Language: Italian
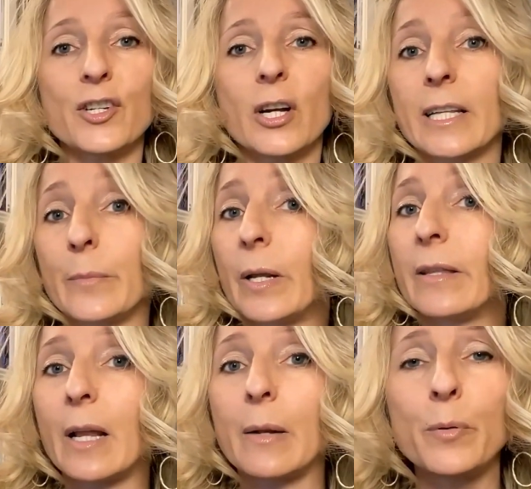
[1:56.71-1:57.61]
cerca di
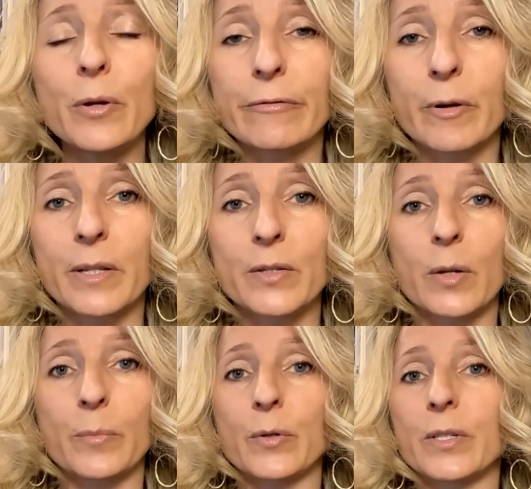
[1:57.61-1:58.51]
prendere più
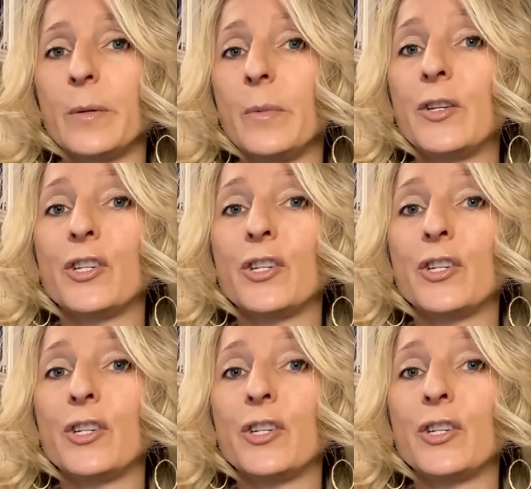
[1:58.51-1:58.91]
informazioni possibili,